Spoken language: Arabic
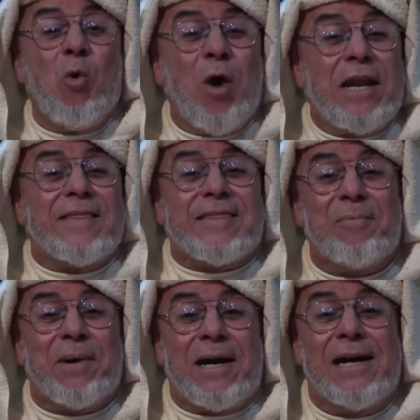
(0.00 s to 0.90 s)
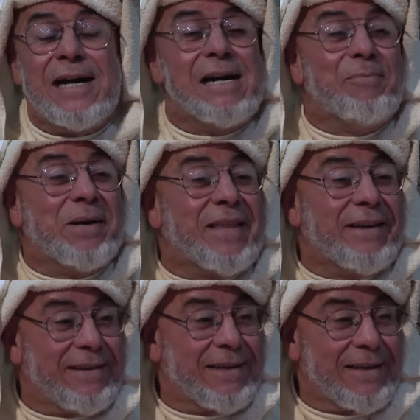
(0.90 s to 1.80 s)
ولن تبقى
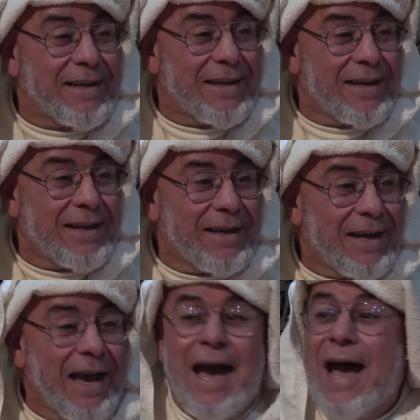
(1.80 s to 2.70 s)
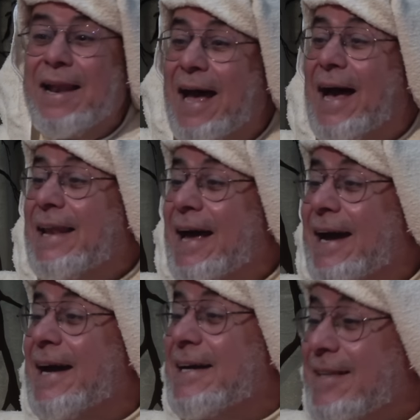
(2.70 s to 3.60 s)
ابدا
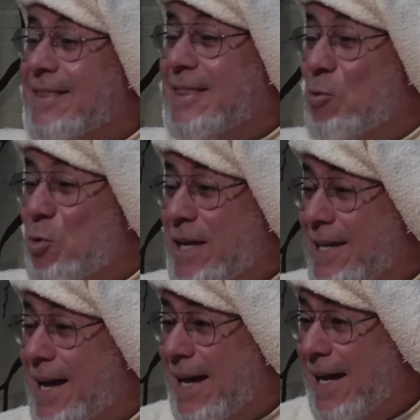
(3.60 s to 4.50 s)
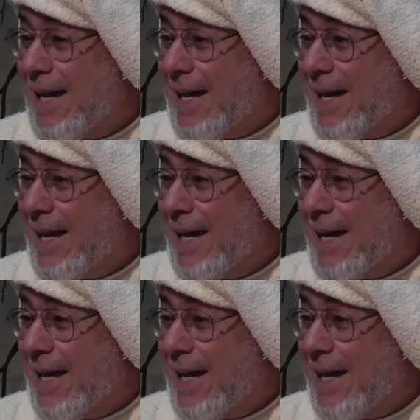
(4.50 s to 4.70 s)
العلاقات الدوليه